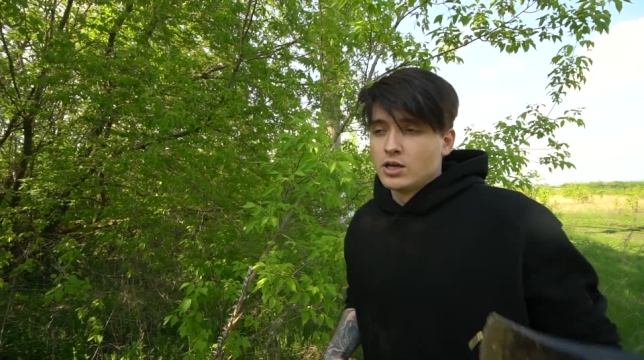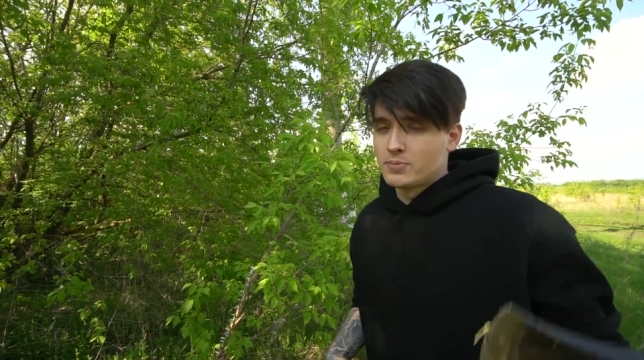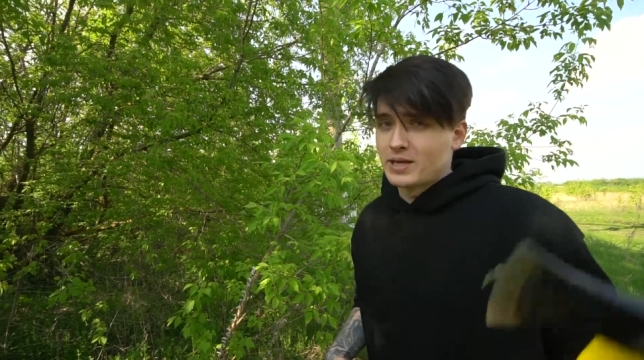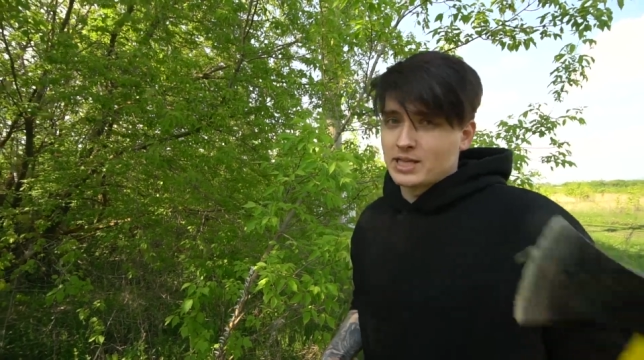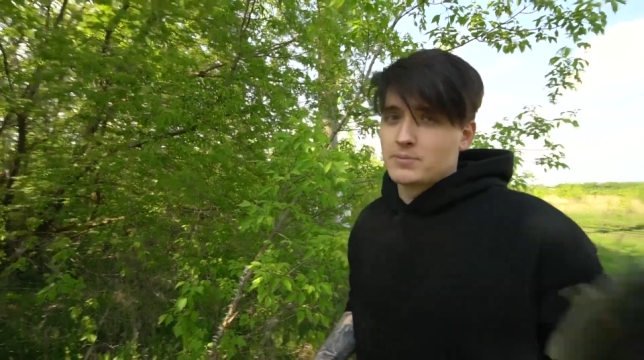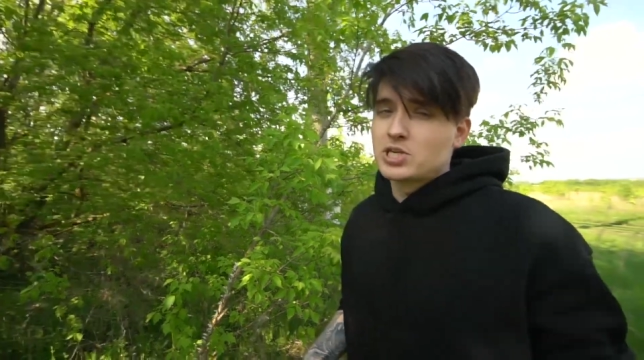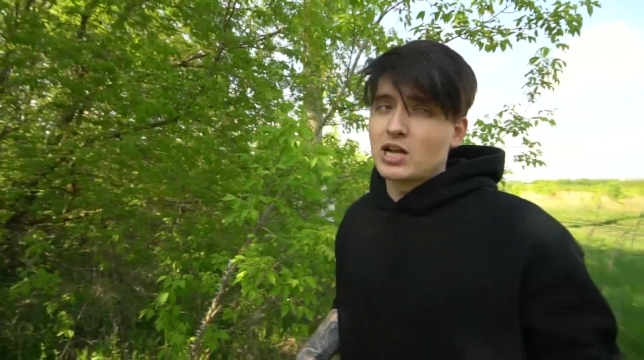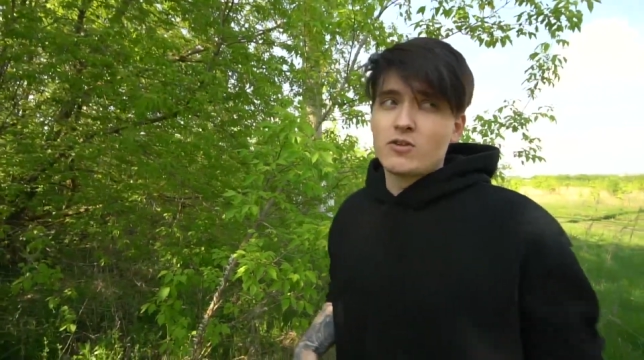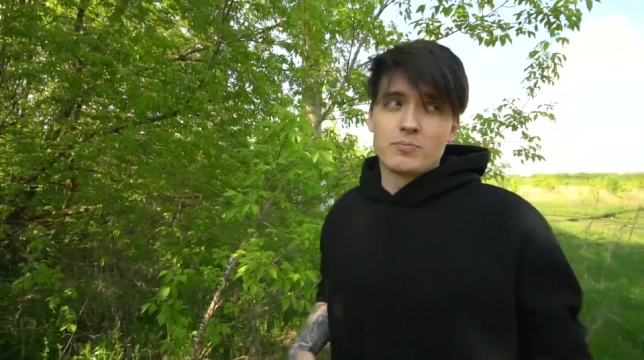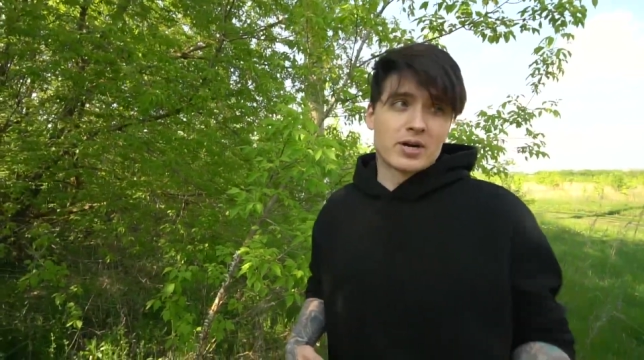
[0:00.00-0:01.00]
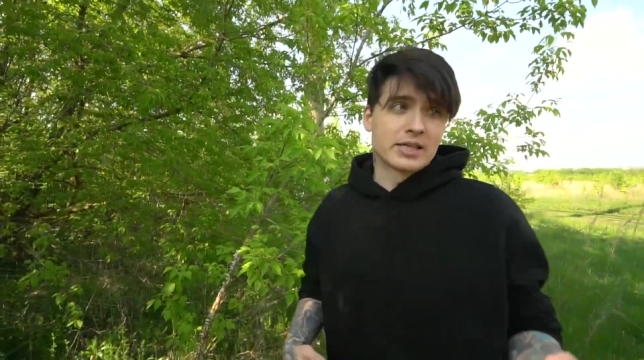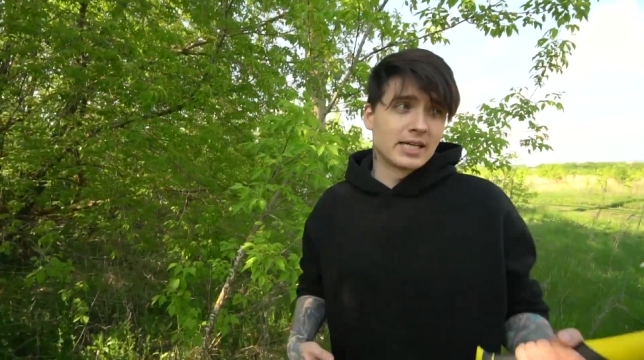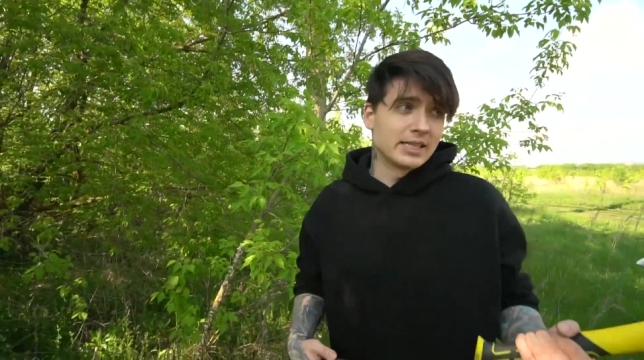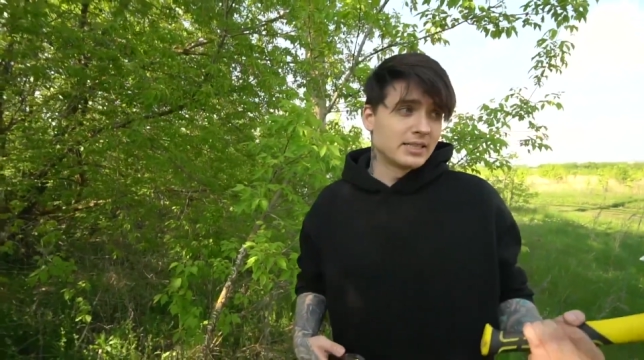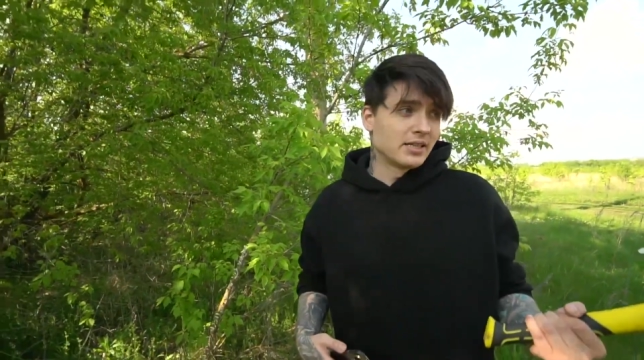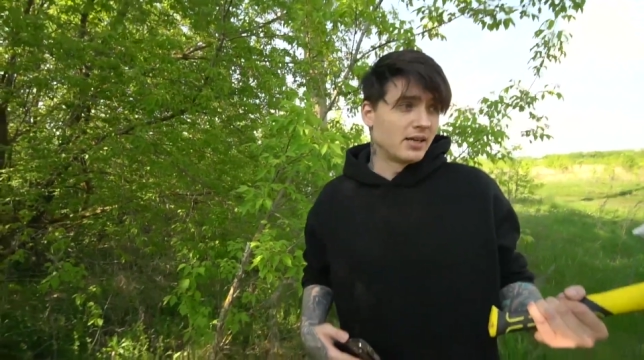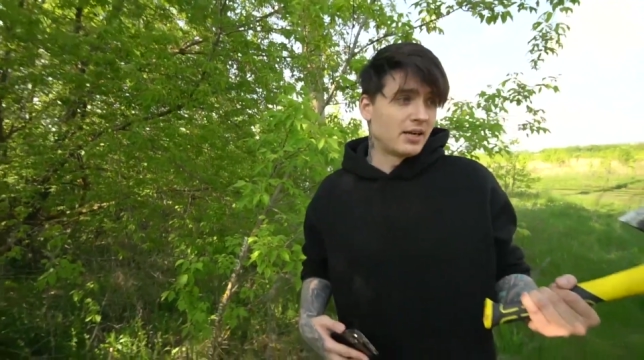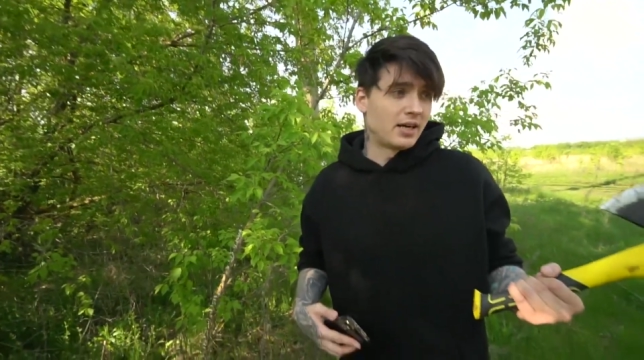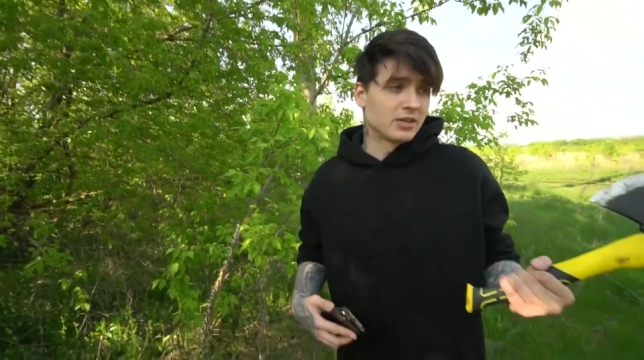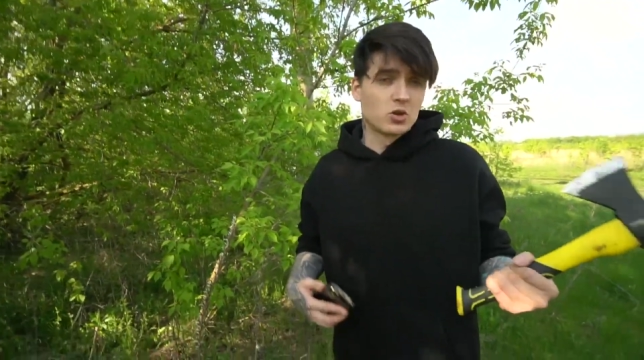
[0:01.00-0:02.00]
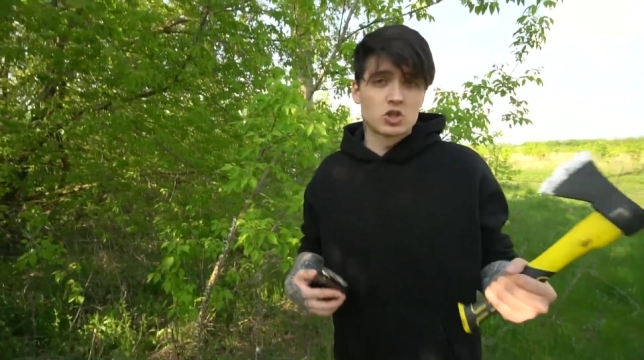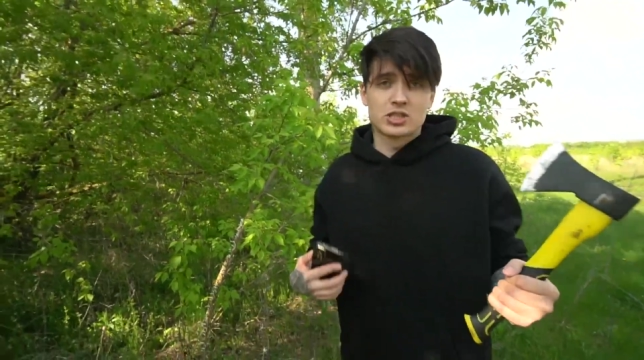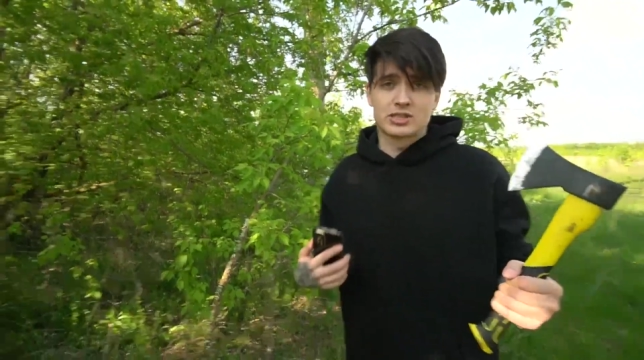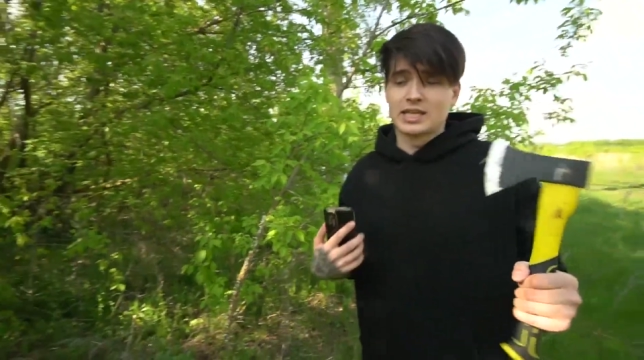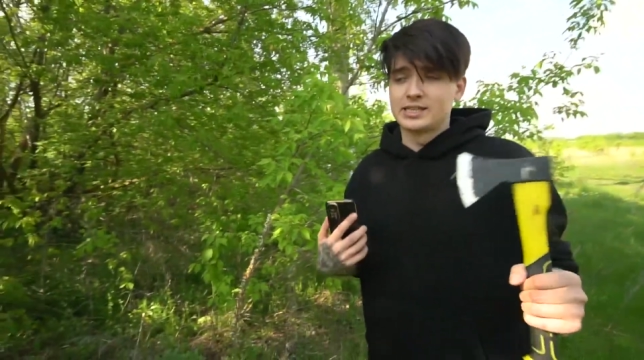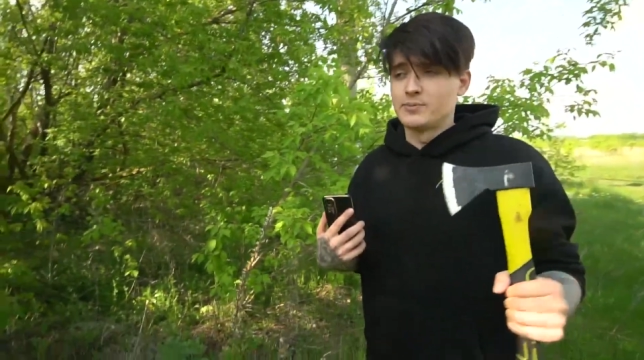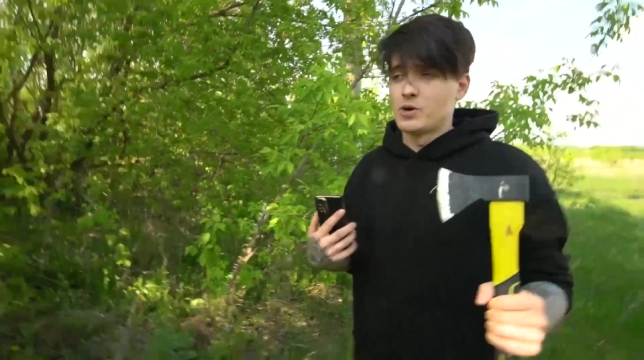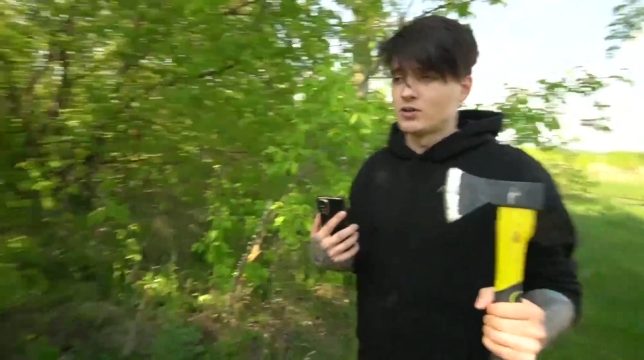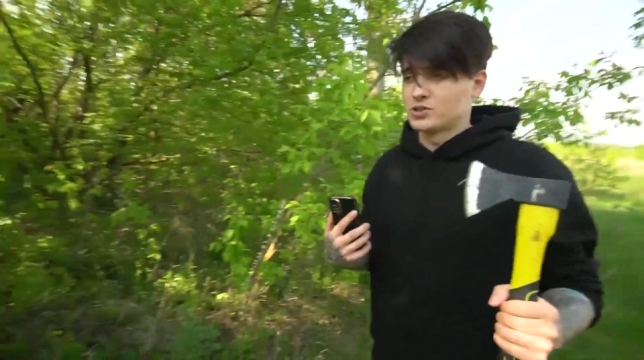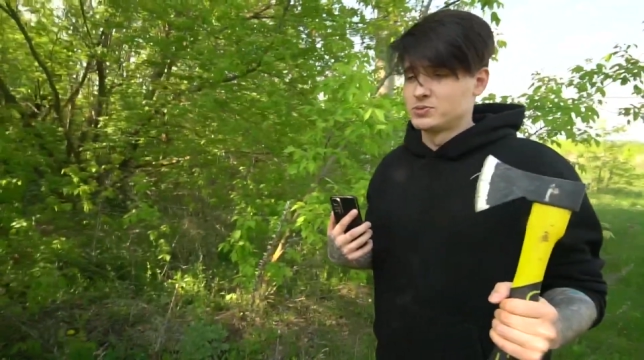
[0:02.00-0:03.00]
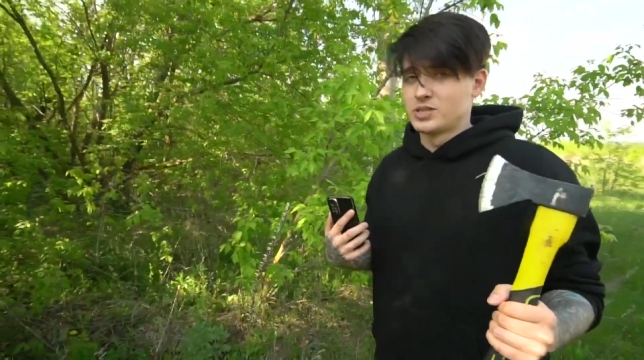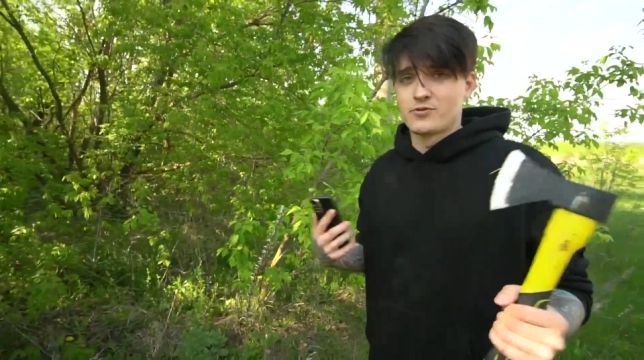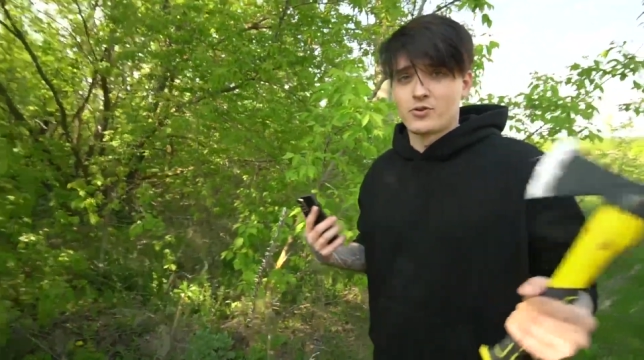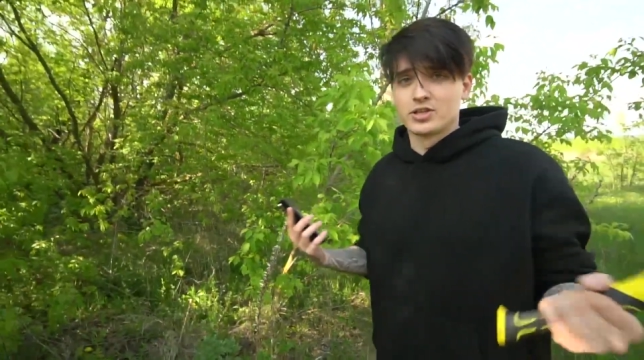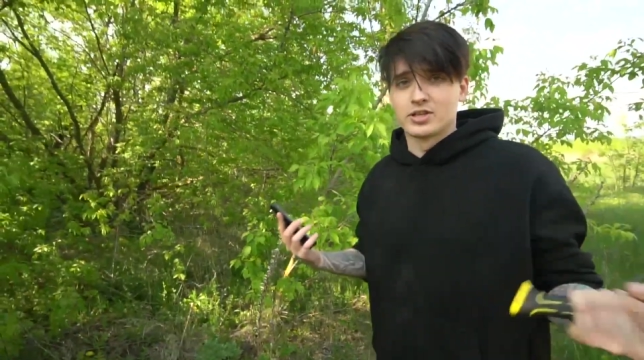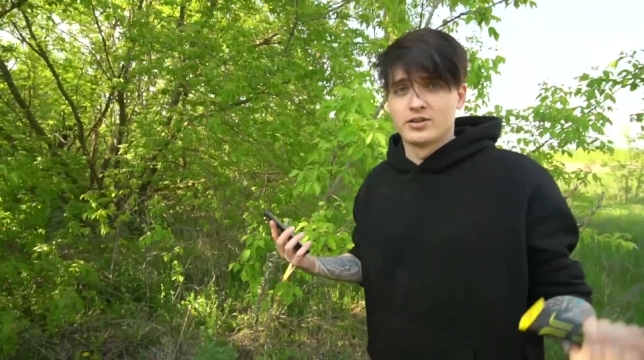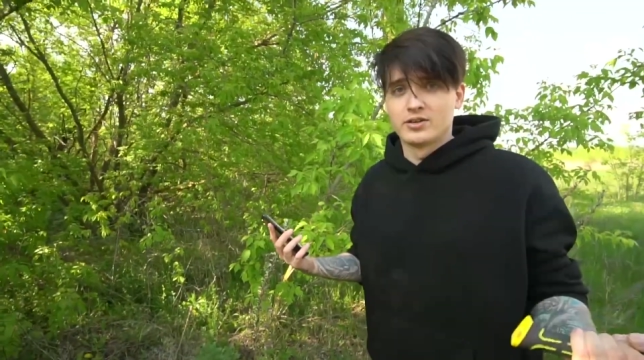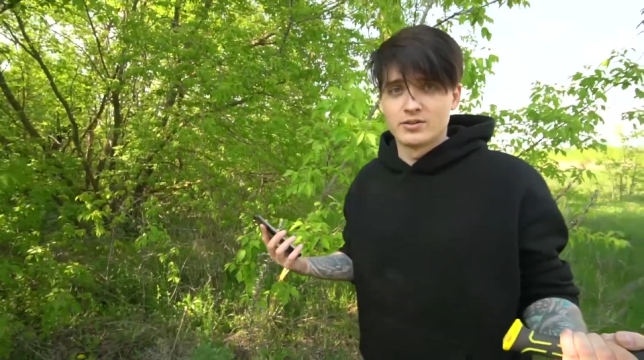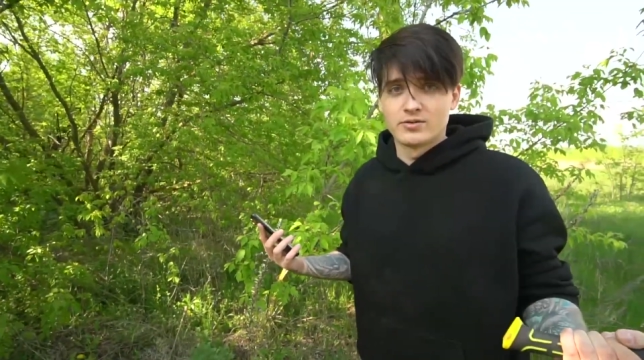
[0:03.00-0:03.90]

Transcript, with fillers: Ребят, я обещал вам показать а, то, что стоит на боях этом телефоне.